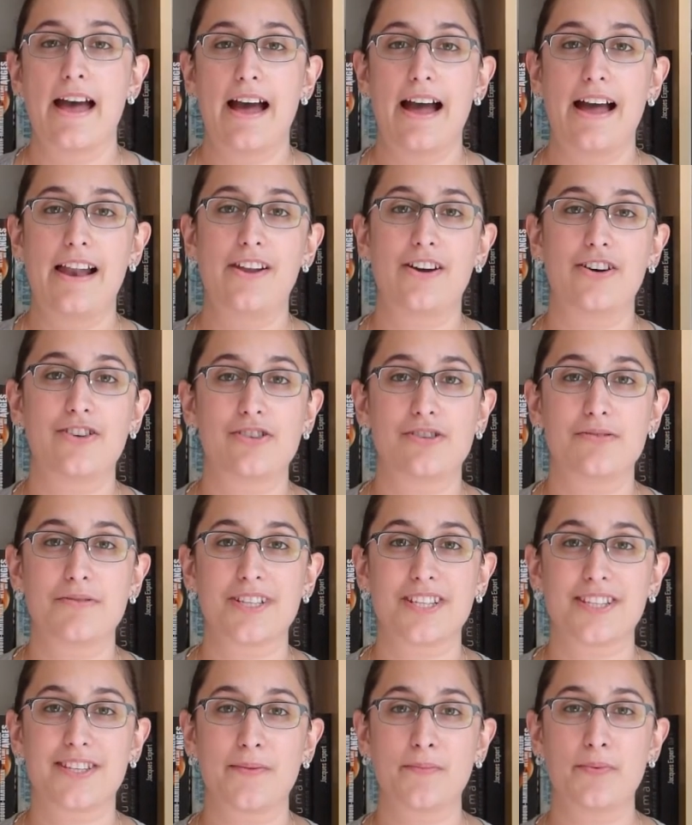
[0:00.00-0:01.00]
Alors on
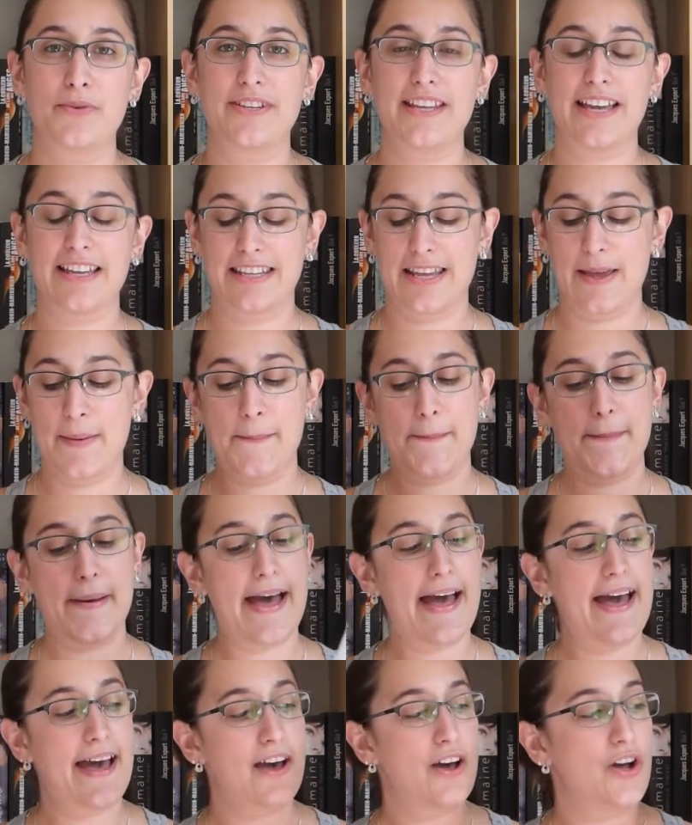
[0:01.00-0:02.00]
commence sans plus tarder
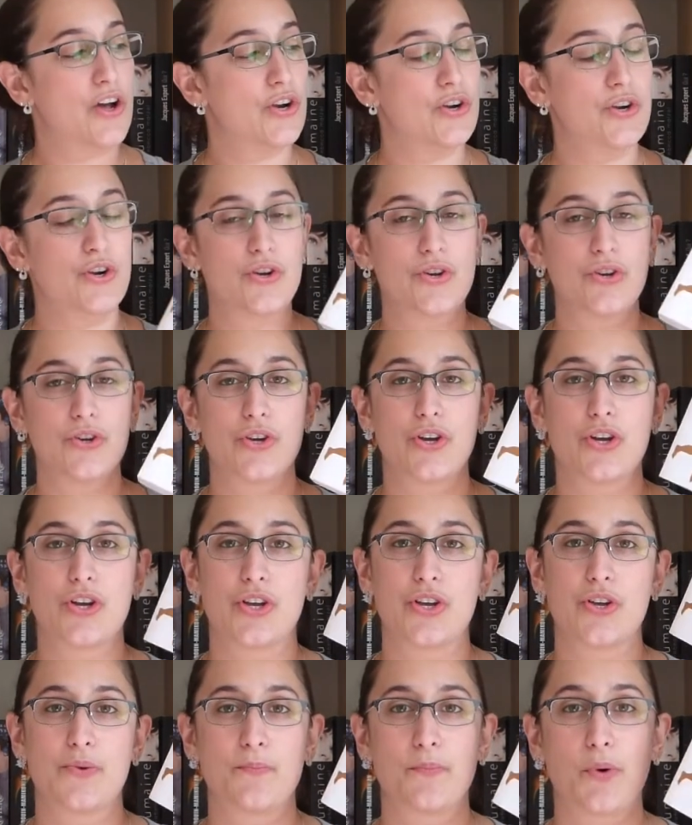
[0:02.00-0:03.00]
par le
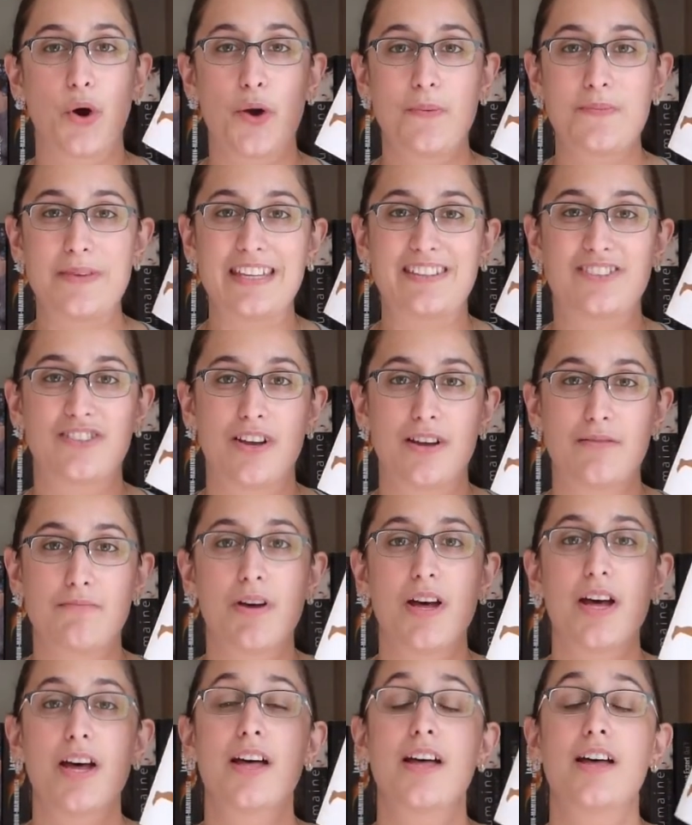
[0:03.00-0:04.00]
premier
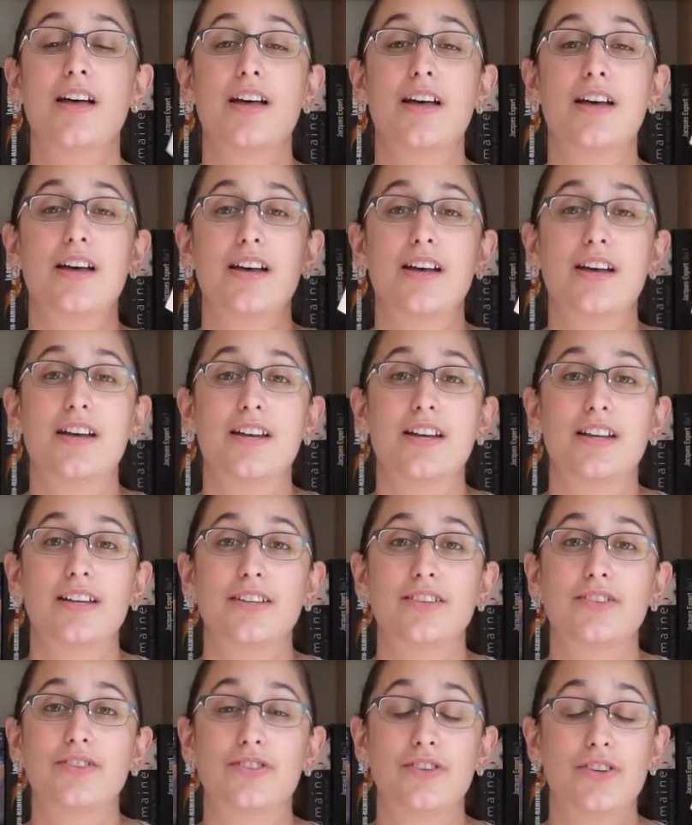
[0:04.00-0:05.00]
tome
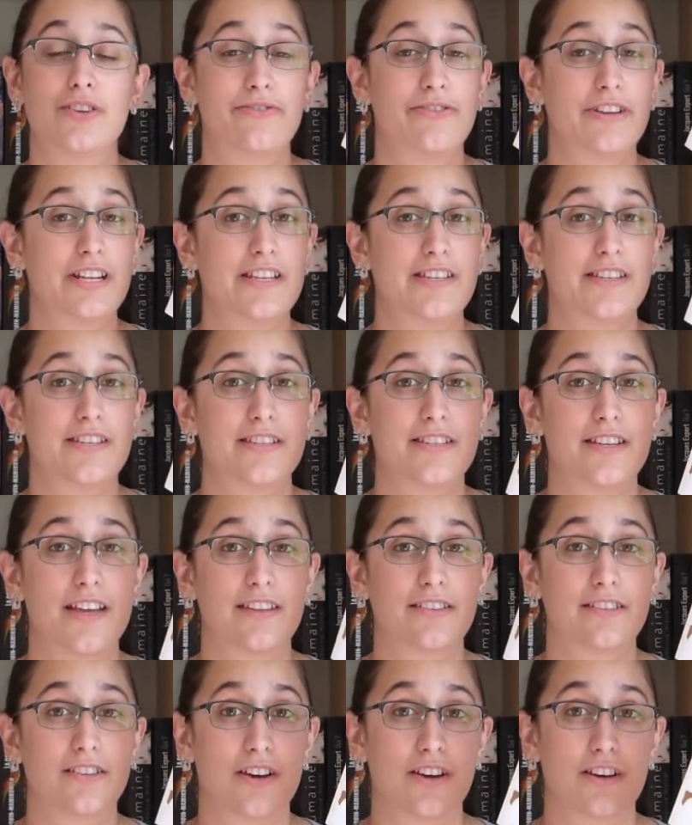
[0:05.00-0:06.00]
de Felicity
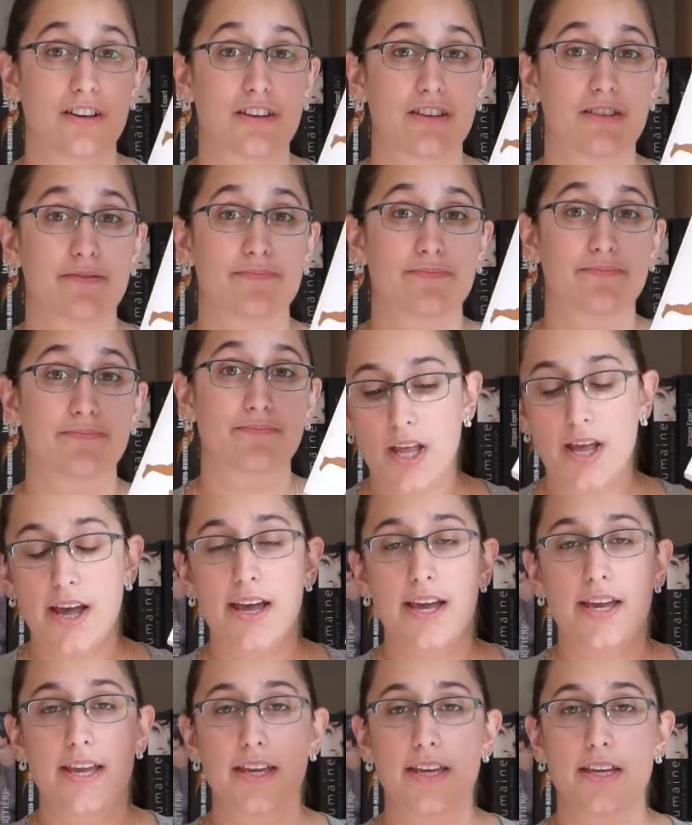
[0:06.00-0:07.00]
Hadcock.
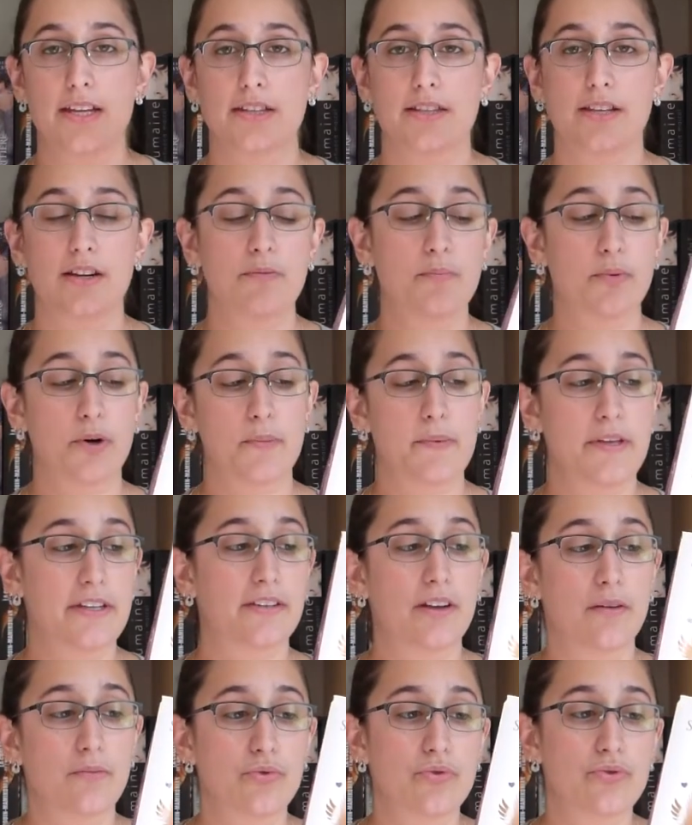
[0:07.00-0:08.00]
Dans le premier
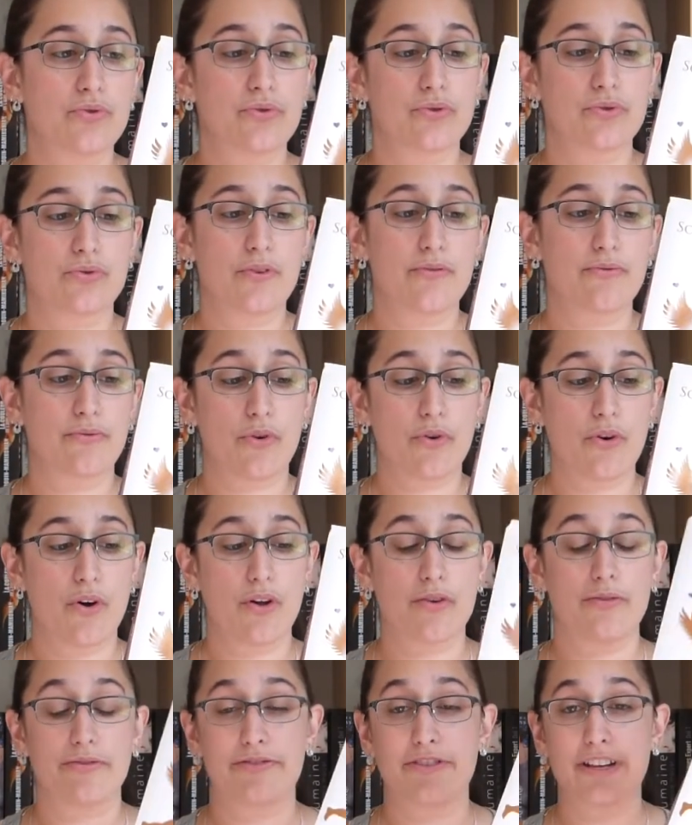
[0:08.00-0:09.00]
tome, nous suivons
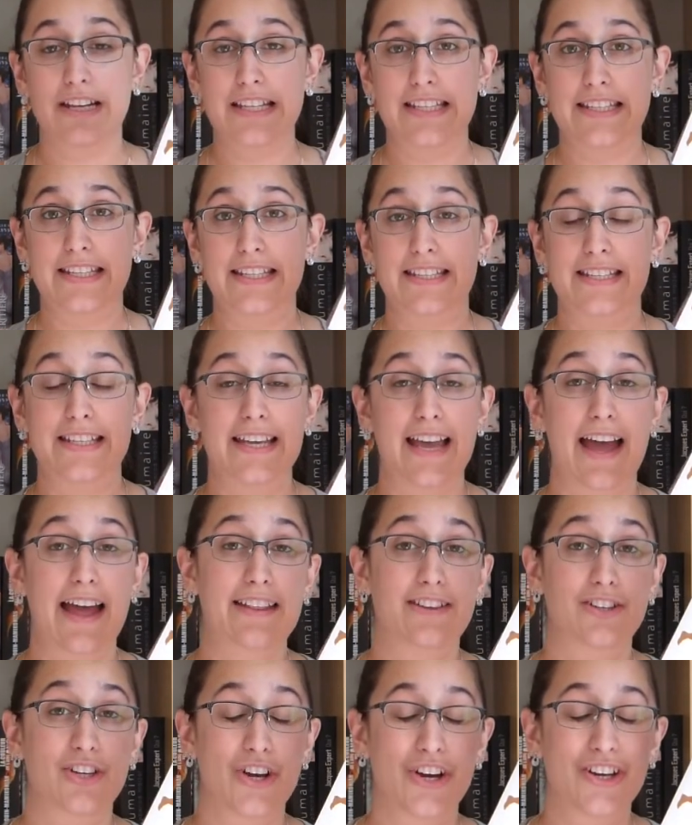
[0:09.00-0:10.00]
euh, Felicity
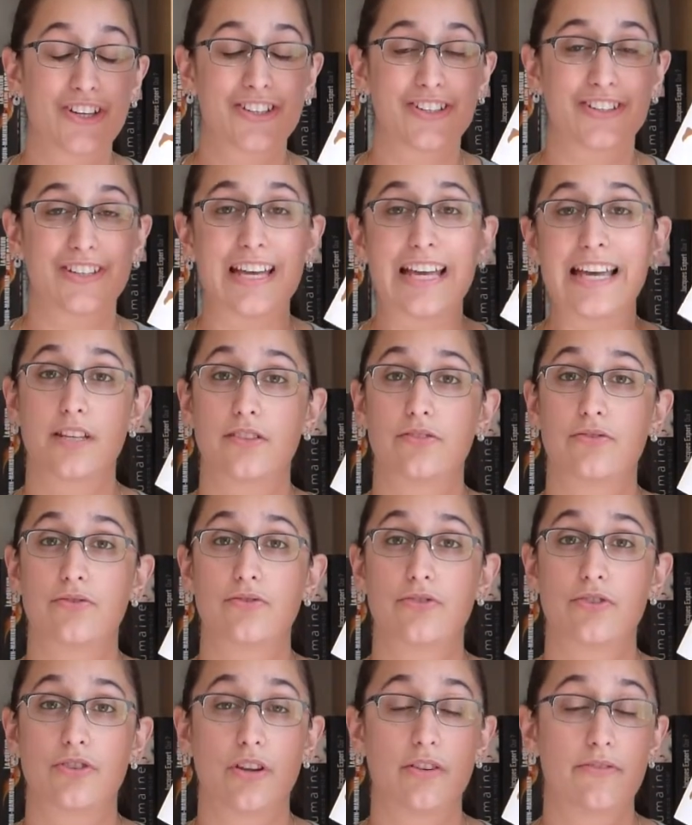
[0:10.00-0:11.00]
Hadcock, qui est
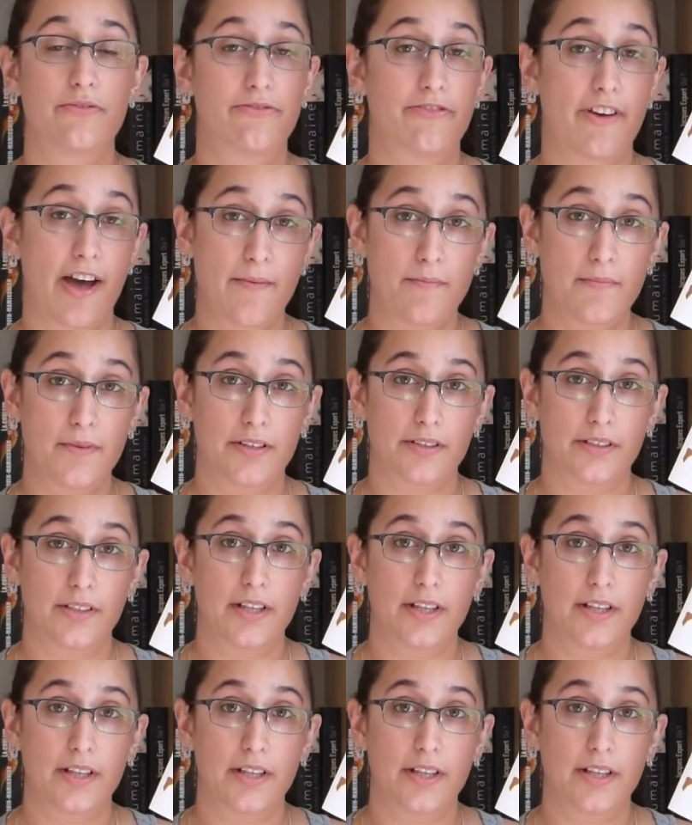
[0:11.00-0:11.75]
une jeune femme